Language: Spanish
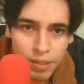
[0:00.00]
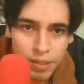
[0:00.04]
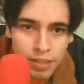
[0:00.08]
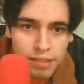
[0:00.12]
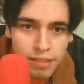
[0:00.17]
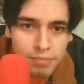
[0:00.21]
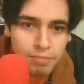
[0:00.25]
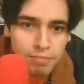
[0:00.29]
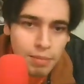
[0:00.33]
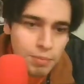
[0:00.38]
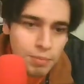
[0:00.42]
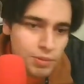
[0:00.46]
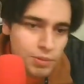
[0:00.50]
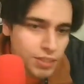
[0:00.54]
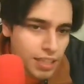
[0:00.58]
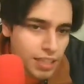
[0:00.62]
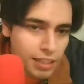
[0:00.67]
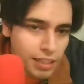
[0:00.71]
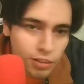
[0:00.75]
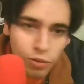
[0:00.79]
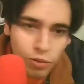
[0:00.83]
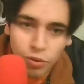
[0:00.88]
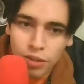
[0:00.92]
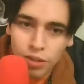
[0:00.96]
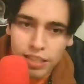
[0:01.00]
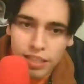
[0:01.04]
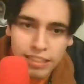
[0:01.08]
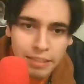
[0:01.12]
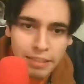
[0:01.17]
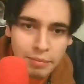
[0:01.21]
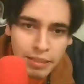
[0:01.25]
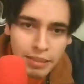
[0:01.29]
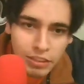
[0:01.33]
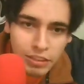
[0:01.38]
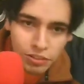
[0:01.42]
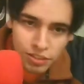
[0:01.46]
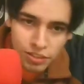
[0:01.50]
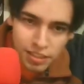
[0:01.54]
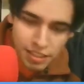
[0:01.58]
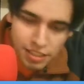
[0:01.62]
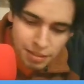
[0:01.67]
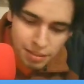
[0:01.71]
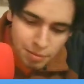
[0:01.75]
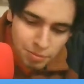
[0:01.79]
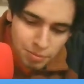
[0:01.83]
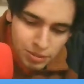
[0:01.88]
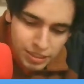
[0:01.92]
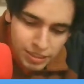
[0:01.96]
Vamos a todas las que mencionen las
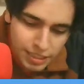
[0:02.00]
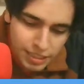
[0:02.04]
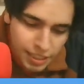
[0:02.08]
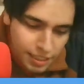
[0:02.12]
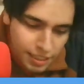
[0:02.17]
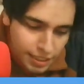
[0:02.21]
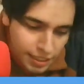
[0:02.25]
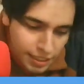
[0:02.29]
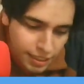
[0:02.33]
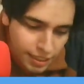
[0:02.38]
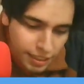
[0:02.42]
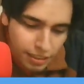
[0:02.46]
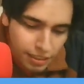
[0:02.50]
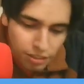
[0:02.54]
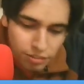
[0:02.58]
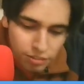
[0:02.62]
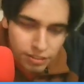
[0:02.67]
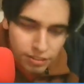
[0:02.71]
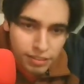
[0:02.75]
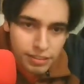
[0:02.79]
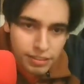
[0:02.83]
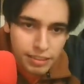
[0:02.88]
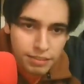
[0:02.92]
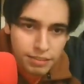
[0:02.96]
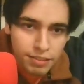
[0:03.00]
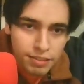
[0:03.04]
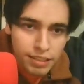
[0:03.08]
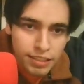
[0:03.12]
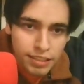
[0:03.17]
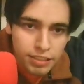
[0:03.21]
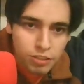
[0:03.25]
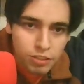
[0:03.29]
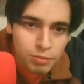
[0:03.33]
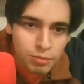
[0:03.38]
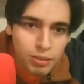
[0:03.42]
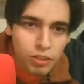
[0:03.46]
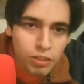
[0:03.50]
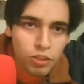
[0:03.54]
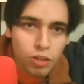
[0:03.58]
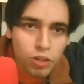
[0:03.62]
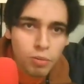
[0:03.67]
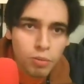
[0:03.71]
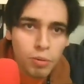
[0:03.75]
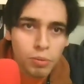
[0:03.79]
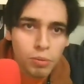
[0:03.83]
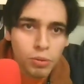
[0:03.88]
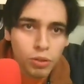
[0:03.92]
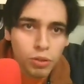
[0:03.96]
vamos a ir agregando. ¿eh? Se va a ir sumando como
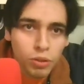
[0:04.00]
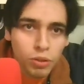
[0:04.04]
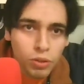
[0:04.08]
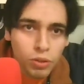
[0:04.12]
votos.